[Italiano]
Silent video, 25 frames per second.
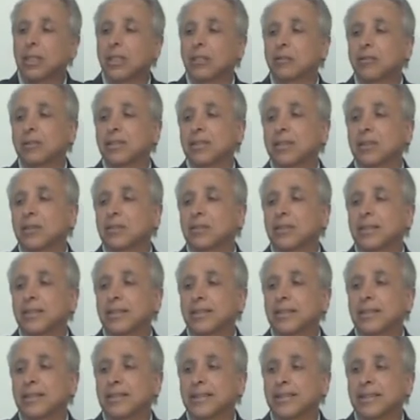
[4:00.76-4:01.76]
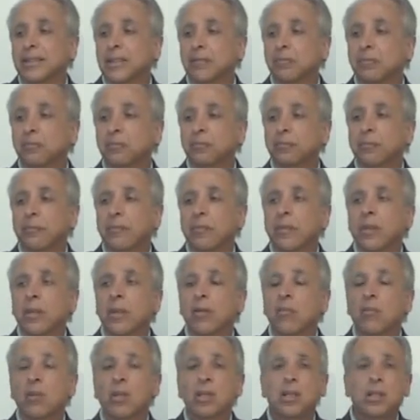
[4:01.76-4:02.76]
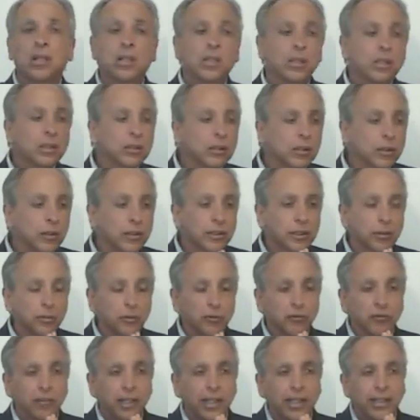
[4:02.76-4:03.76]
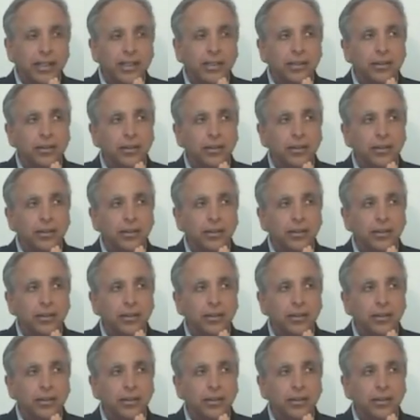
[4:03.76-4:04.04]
questione stessa. Cosa può fare